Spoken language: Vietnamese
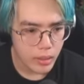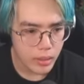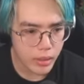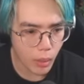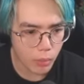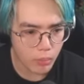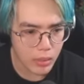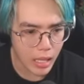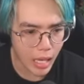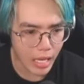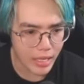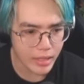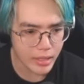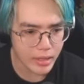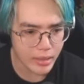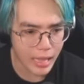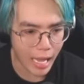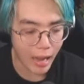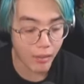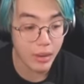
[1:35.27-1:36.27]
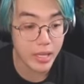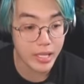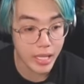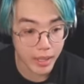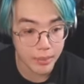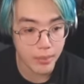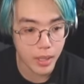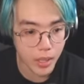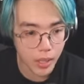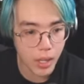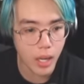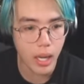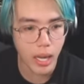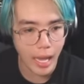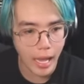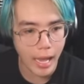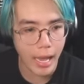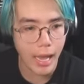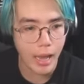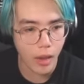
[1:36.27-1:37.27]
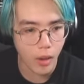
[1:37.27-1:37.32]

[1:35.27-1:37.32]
dùng lệnh tạo ra trời mưa à